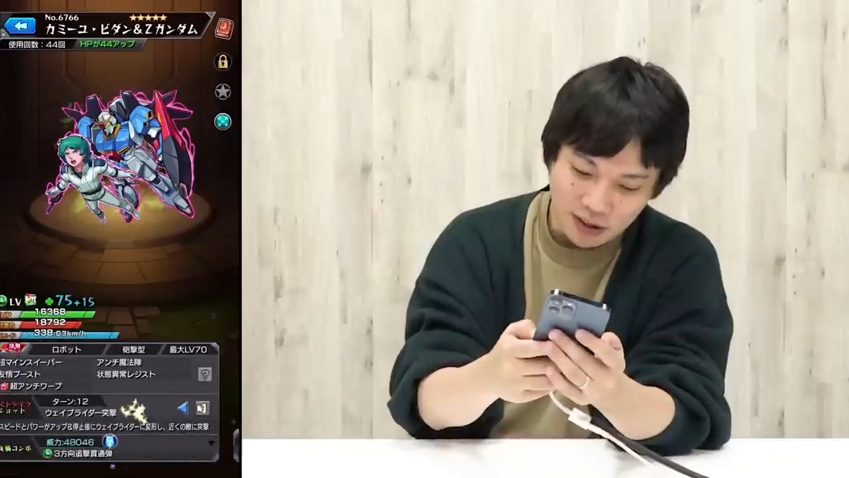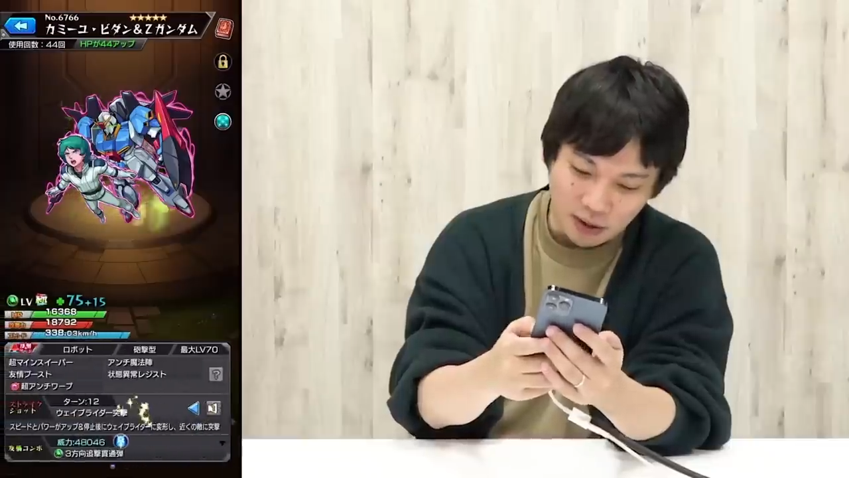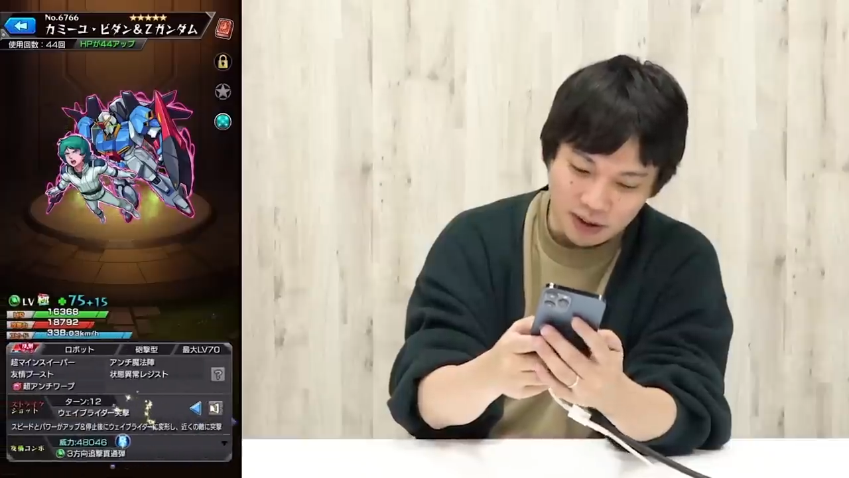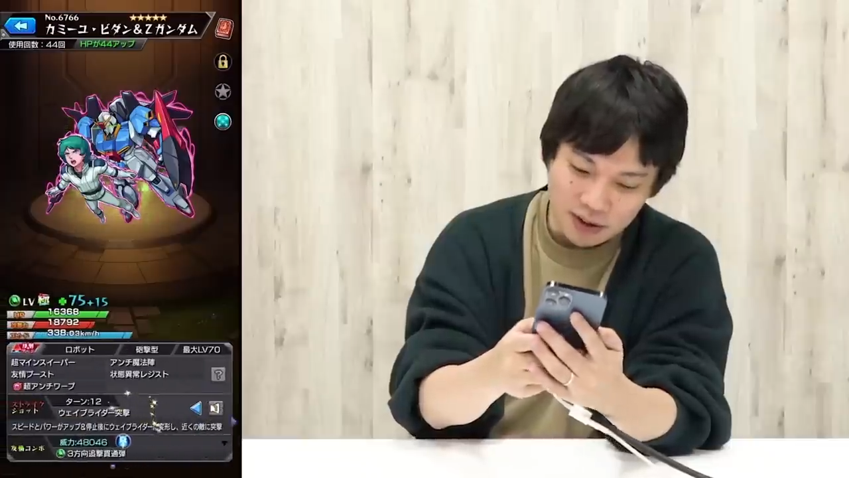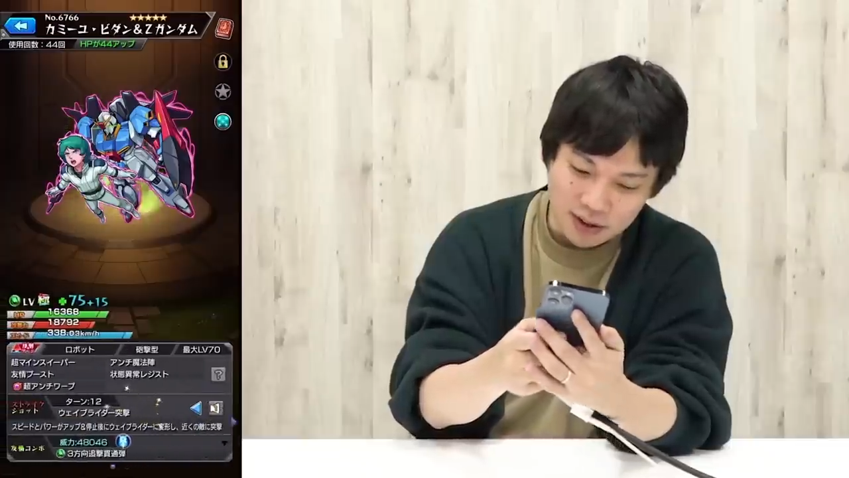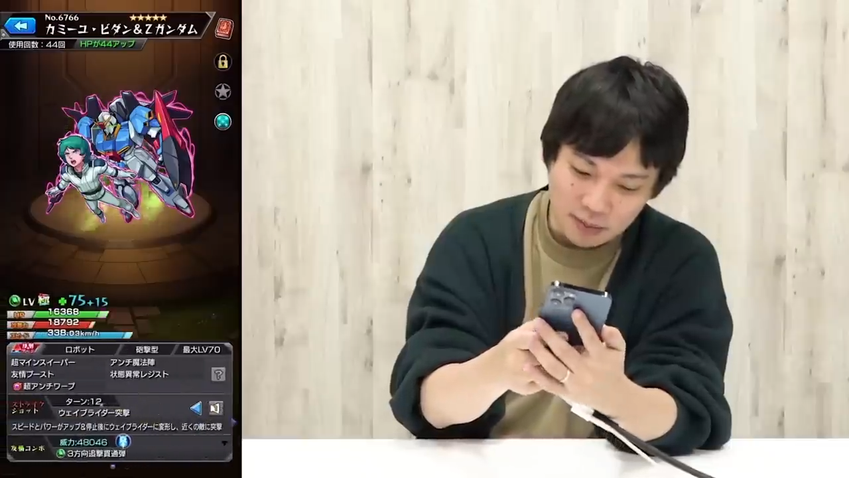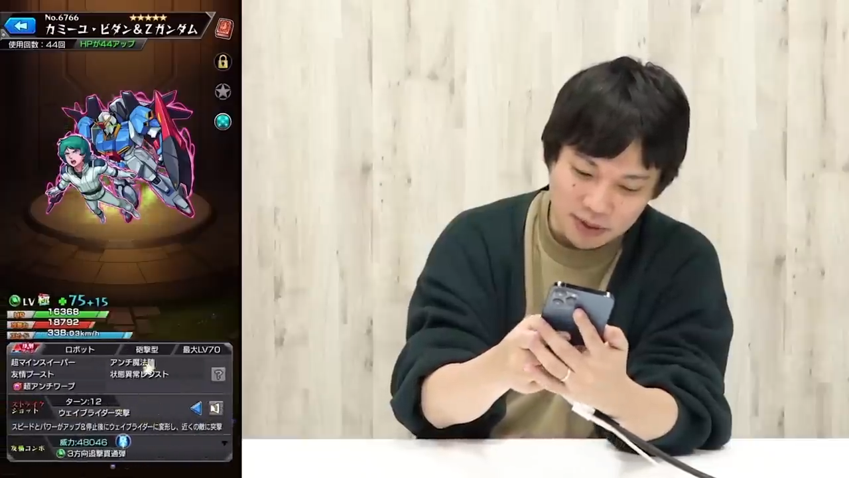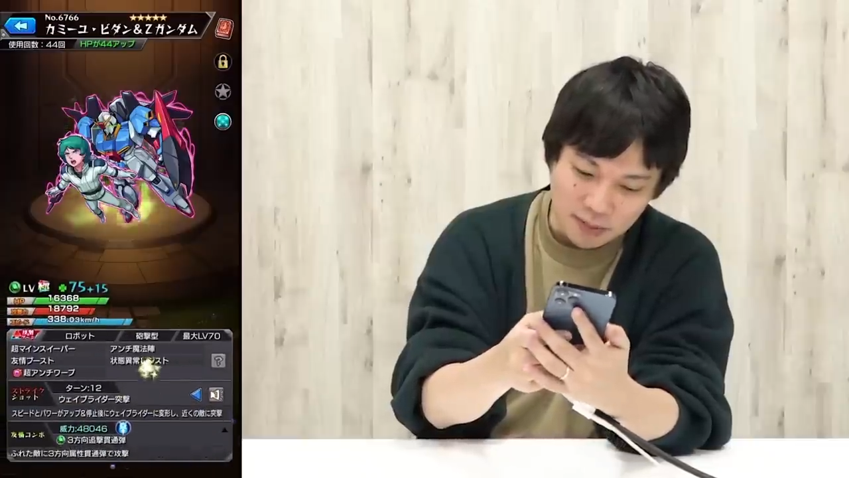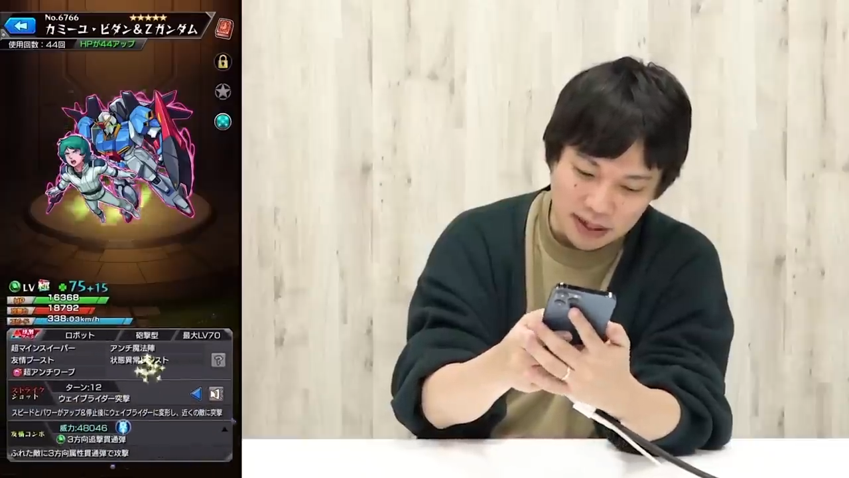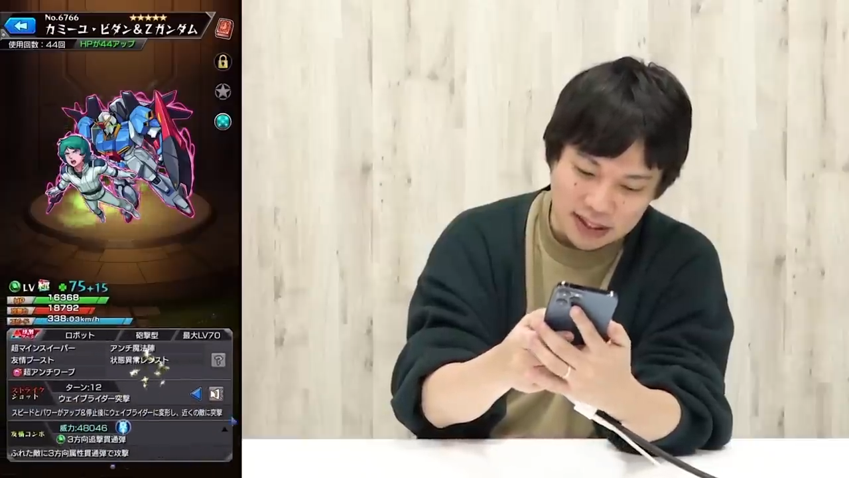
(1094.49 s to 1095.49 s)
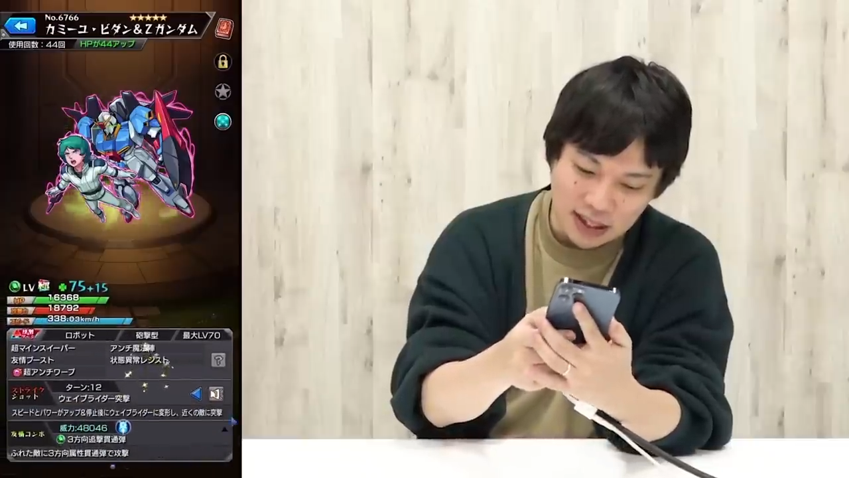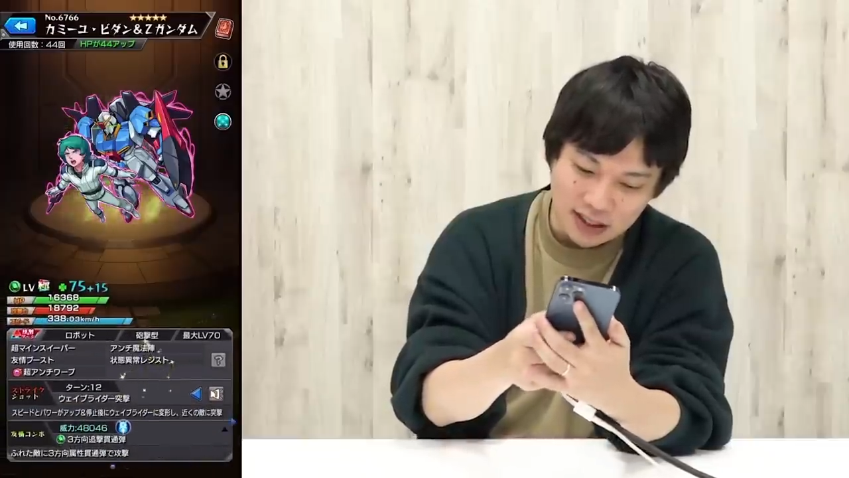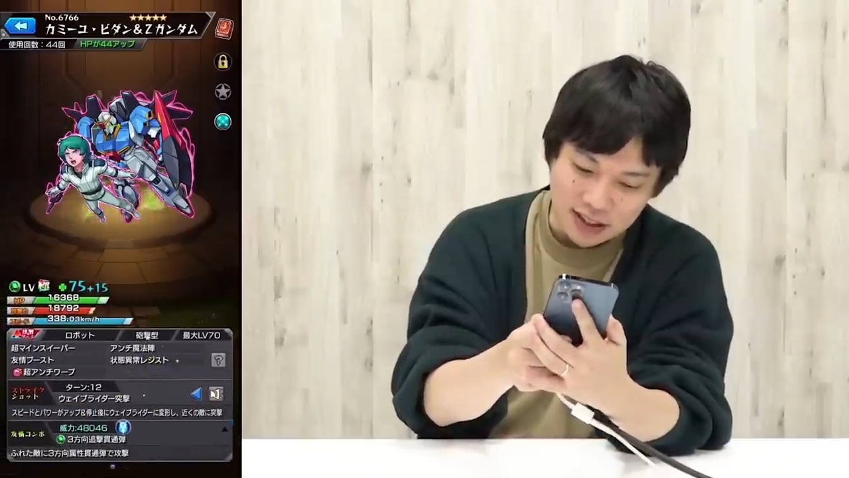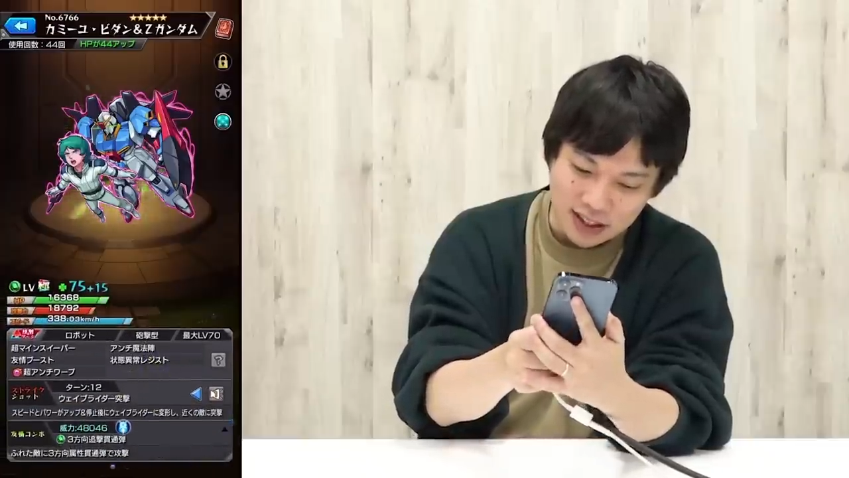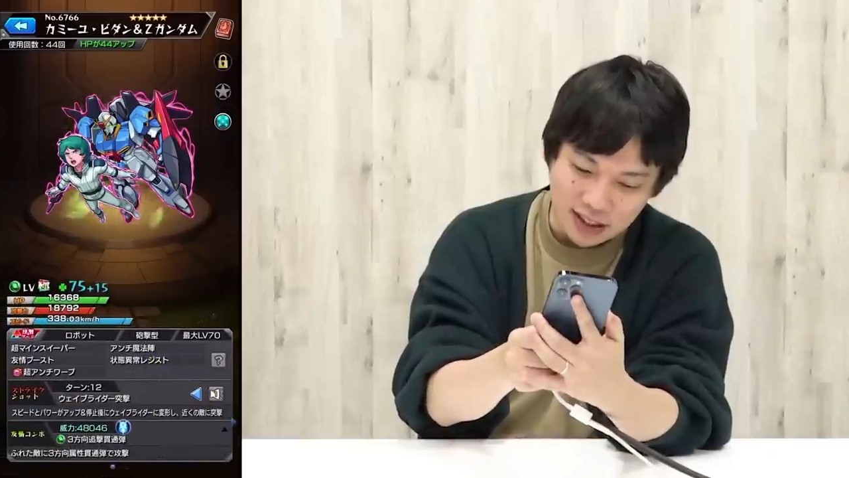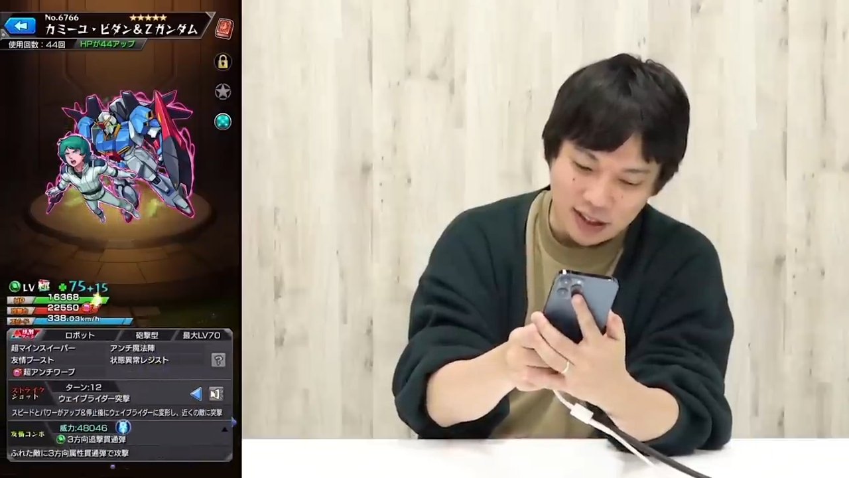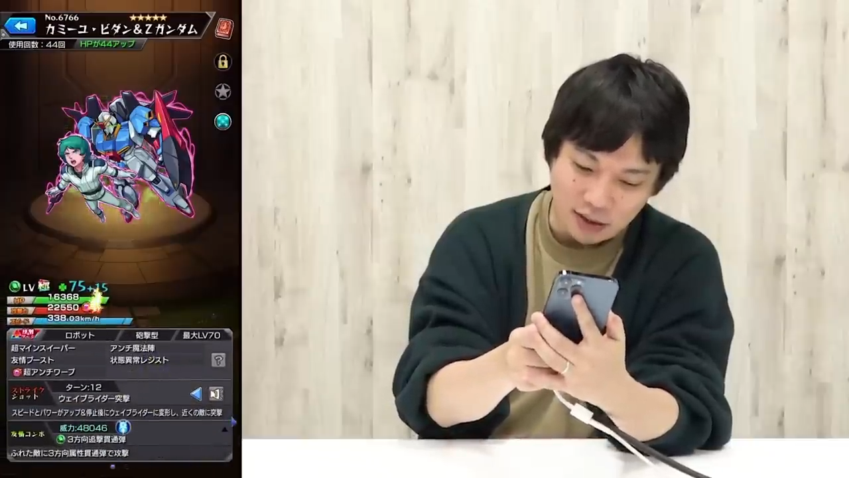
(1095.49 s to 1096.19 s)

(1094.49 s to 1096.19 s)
これ友情ブースト間違ってつけちゃった